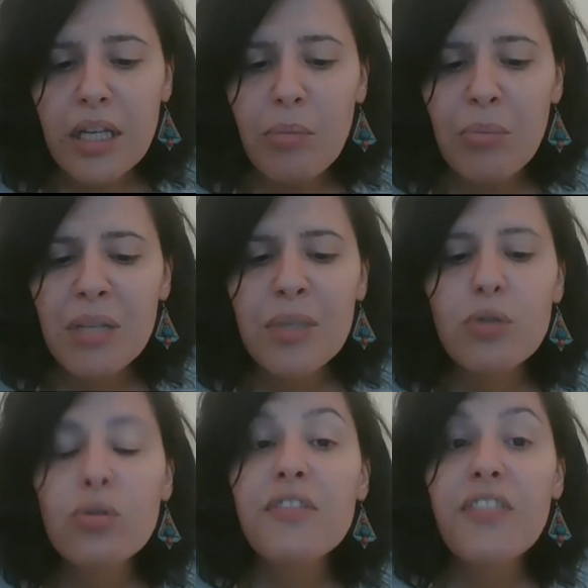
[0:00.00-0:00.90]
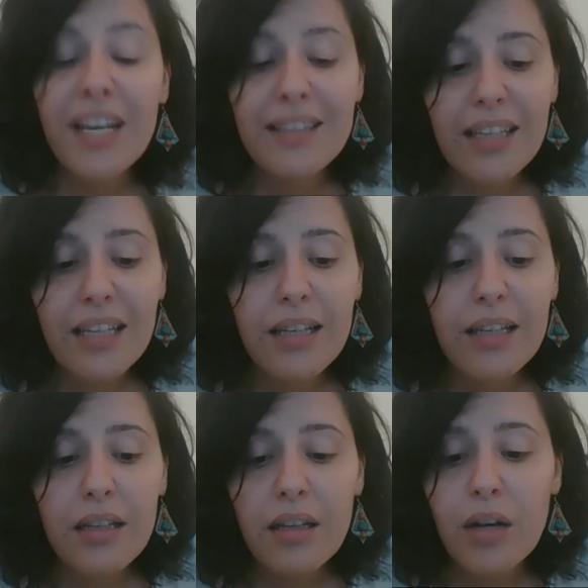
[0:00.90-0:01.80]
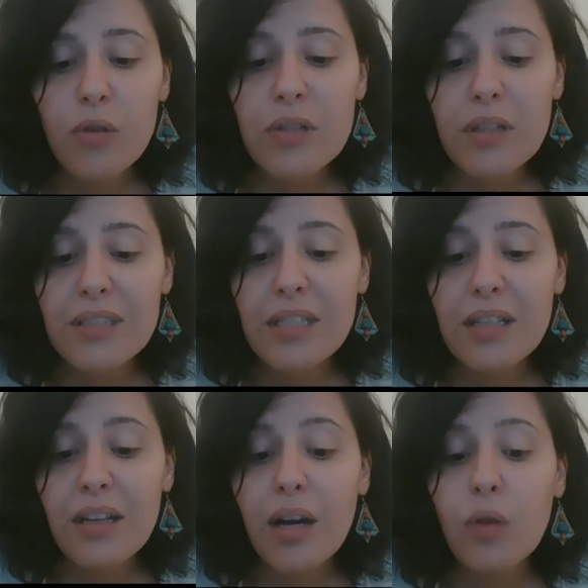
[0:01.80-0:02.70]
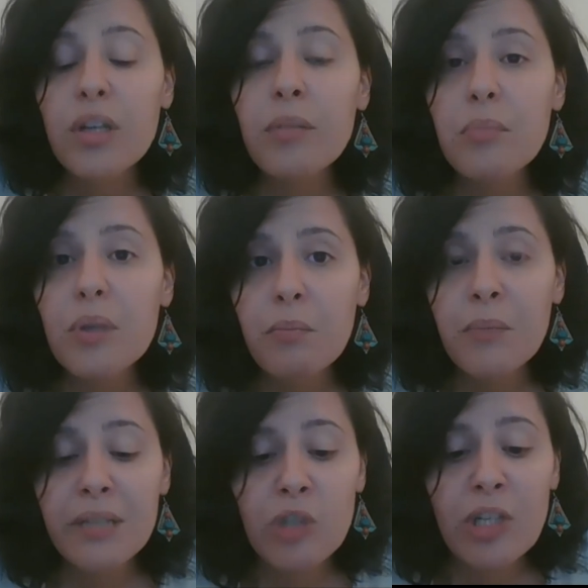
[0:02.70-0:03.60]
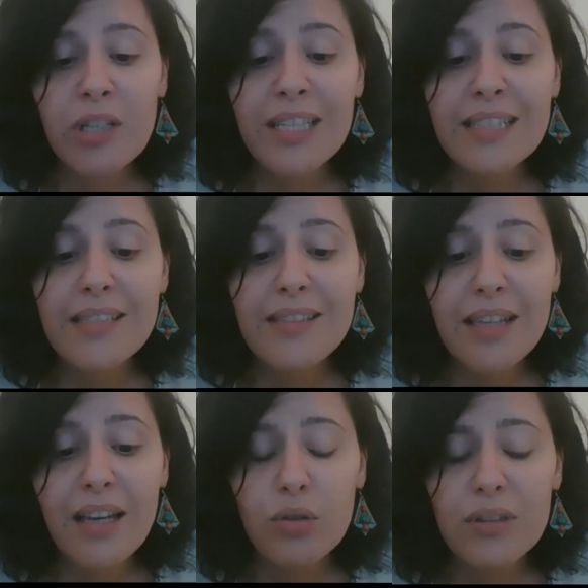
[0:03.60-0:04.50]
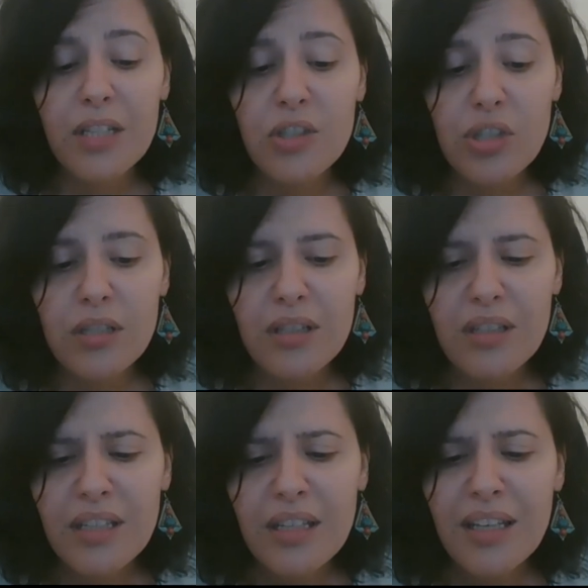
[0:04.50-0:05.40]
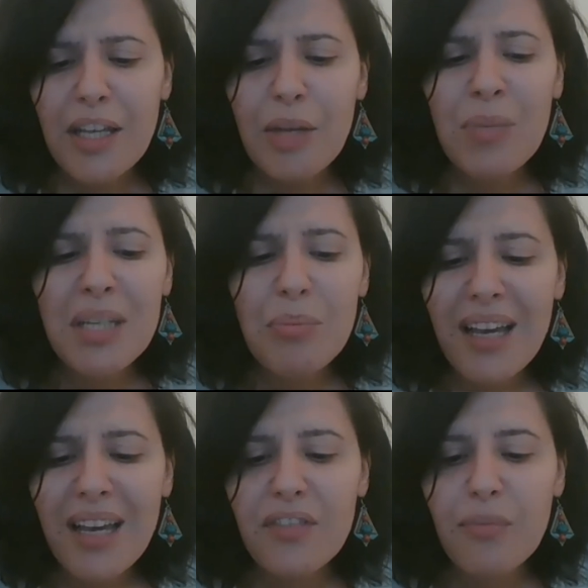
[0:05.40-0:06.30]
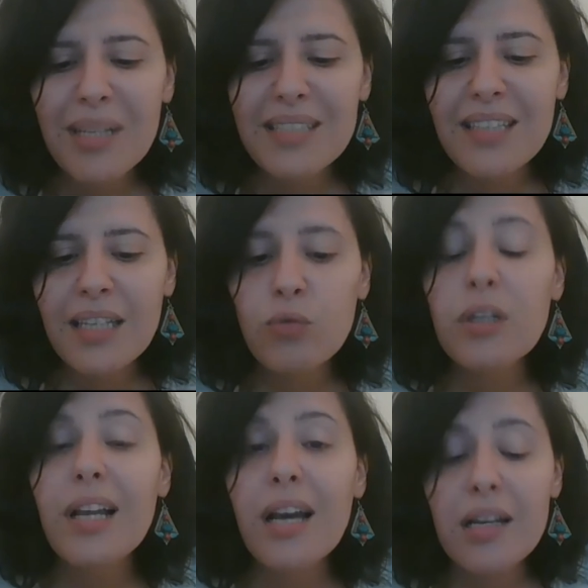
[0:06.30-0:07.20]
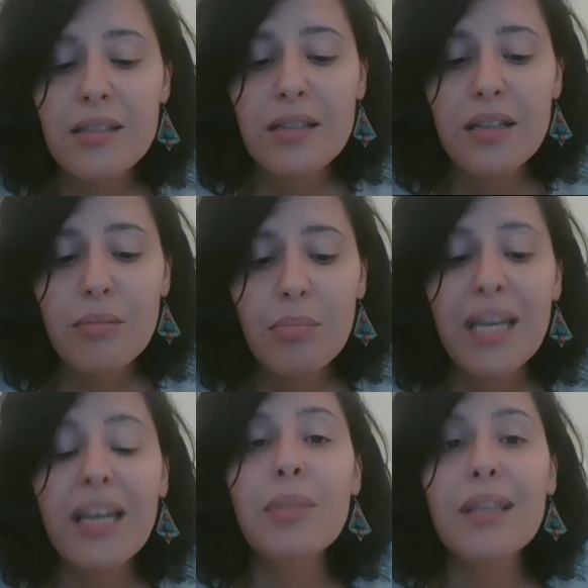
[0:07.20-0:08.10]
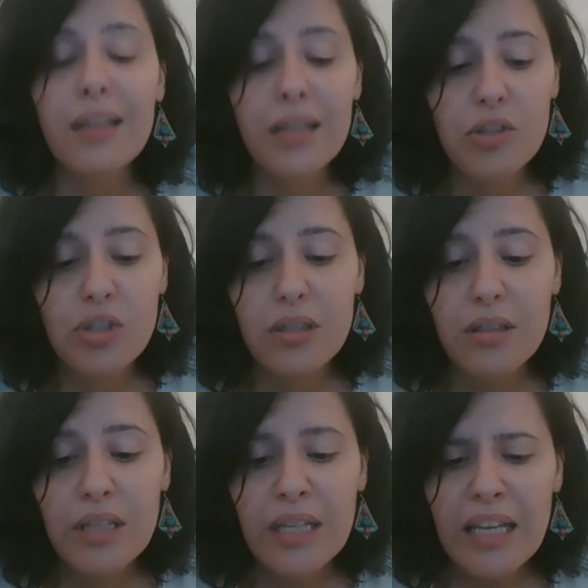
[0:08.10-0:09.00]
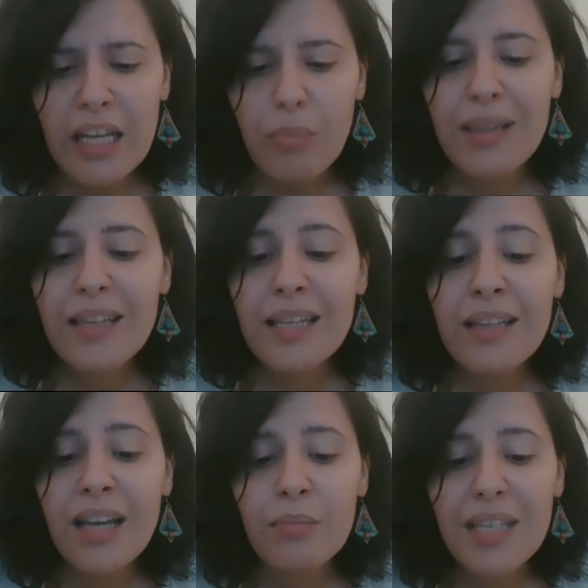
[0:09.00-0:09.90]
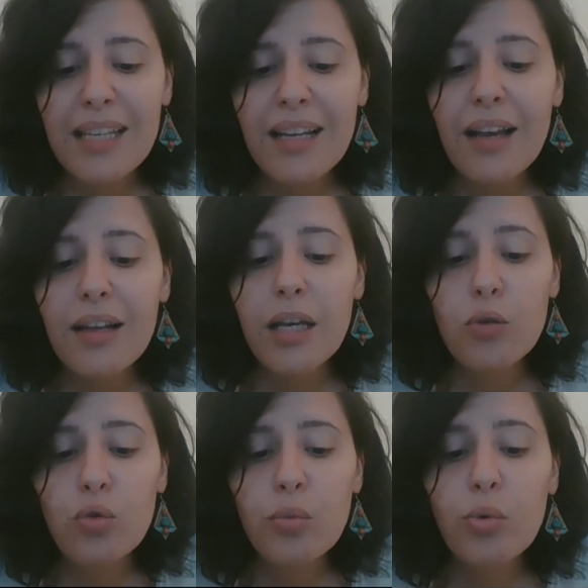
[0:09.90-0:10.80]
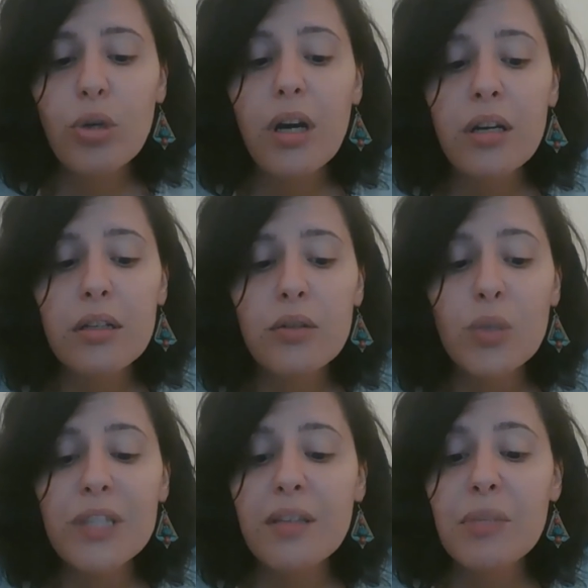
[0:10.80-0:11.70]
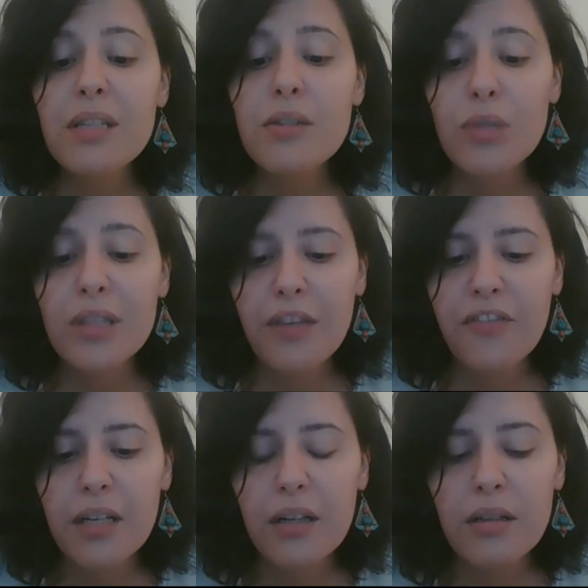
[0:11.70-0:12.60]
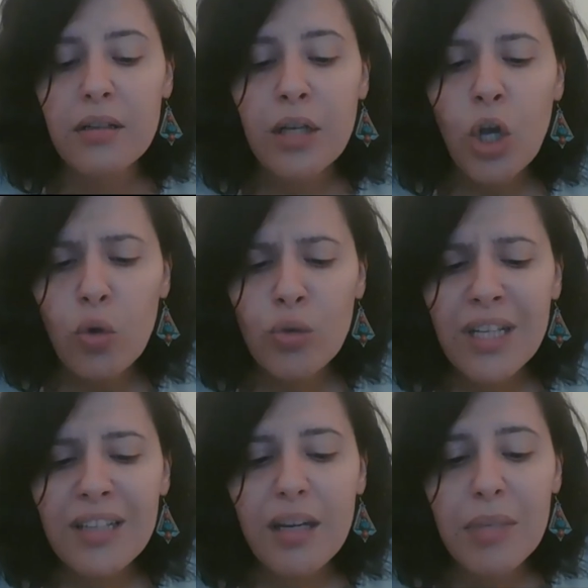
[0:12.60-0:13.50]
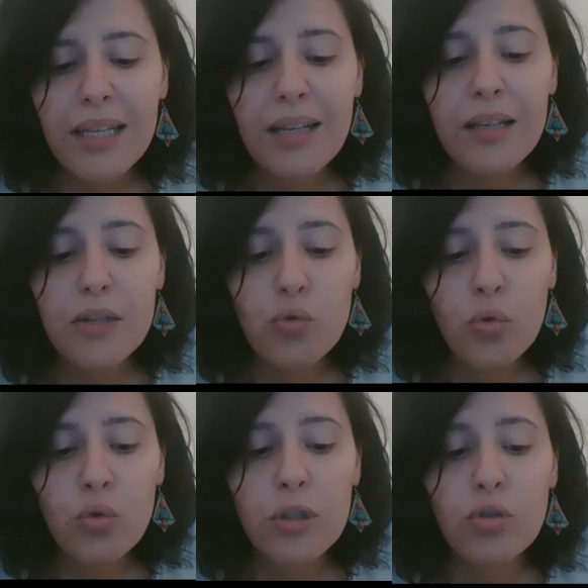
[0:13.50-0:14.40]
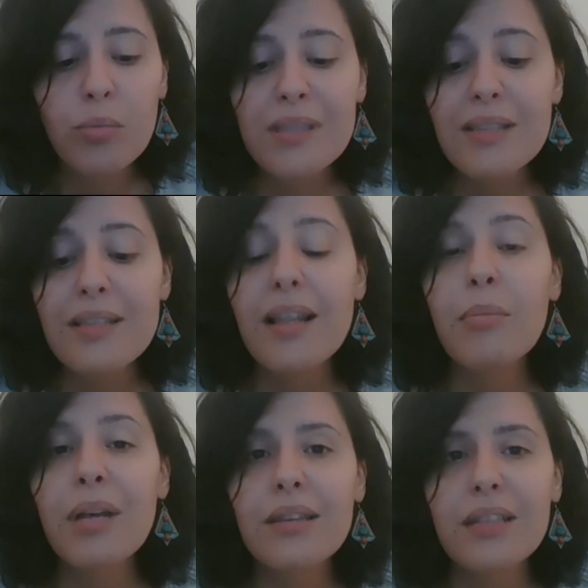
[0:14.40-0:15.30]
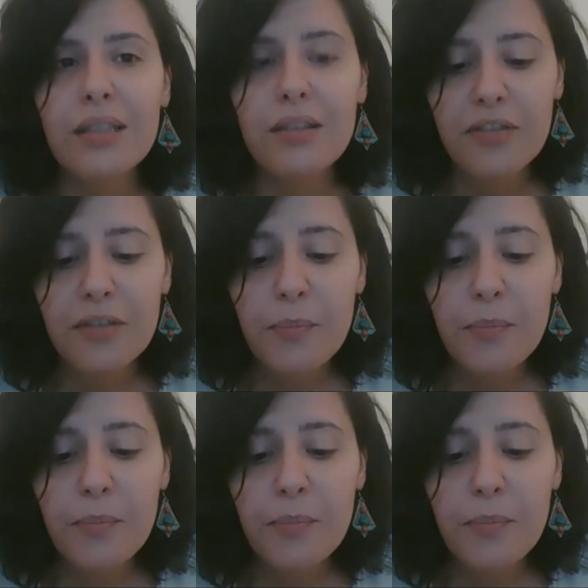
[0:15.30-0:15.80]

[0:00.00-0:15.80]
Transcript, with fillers: مين منكم فقد غالي او صديق او ام من جراء النزاع او التهجير مين بيعرف برد كانون القاسي بخيمه لاجئ بلداننا عم تاكلها الحروب والقهر والتمييز والتفرقه ونحن عم ياكلنا شعور انه بصيص الامل ضعيف